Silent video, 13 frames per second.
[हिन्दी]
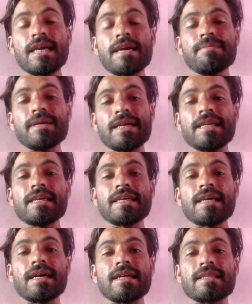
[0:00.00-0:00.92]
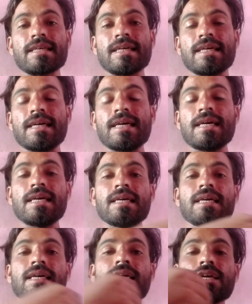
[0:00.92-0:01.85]
कई मैकेनिक क्या करते हैं
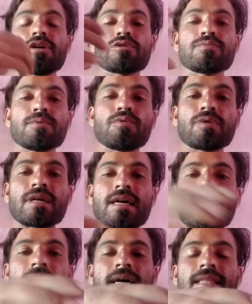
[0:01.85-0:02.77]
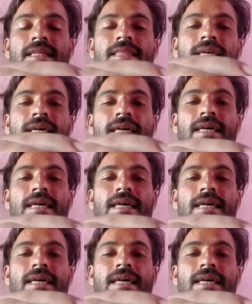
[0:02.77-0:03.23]
कि उसमें गुटका लगा देते